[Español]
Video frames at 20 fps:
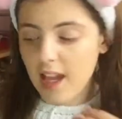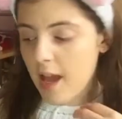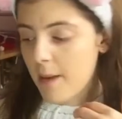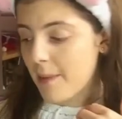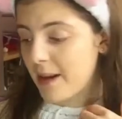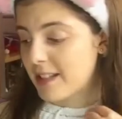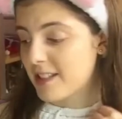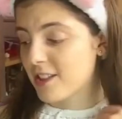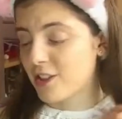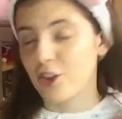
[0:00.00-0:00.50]

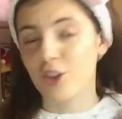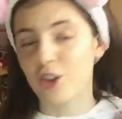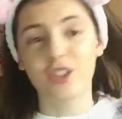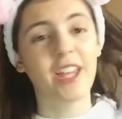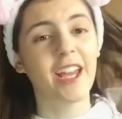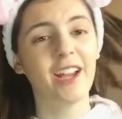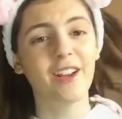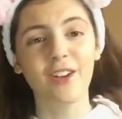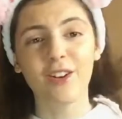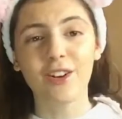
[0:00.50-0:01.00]
Además, no
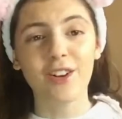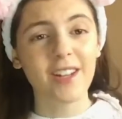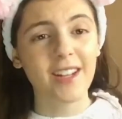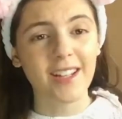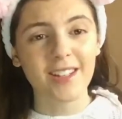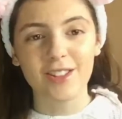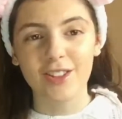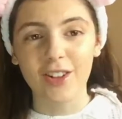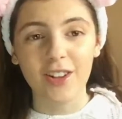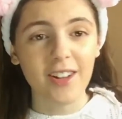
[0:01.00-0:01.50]
tengo
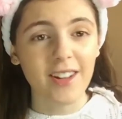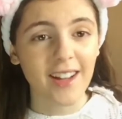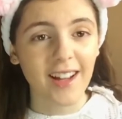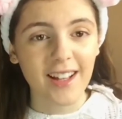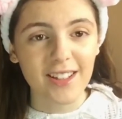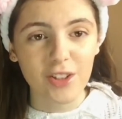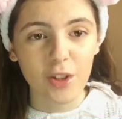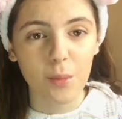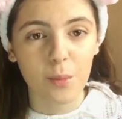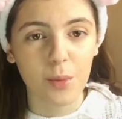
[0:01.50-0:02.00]
corrector,
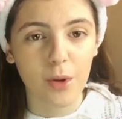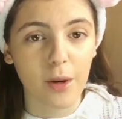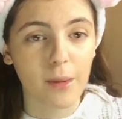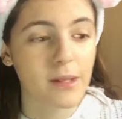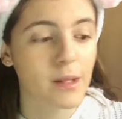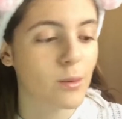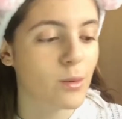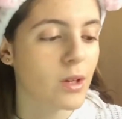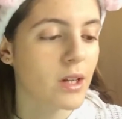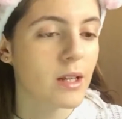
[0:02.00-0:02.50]
estoy
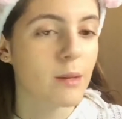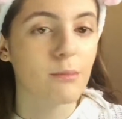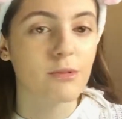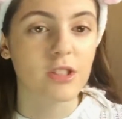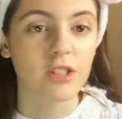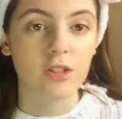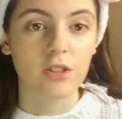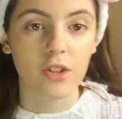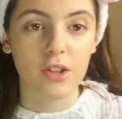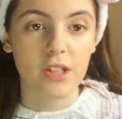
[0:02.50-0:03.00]
pobre, William.
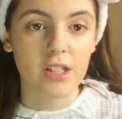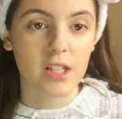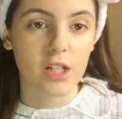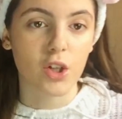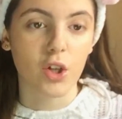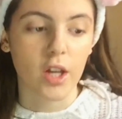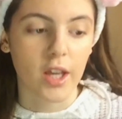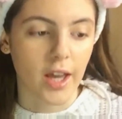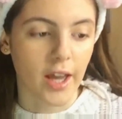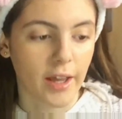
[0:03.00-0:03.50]
pues entonces es
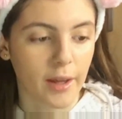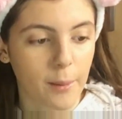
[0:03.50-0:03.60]
lo que hay.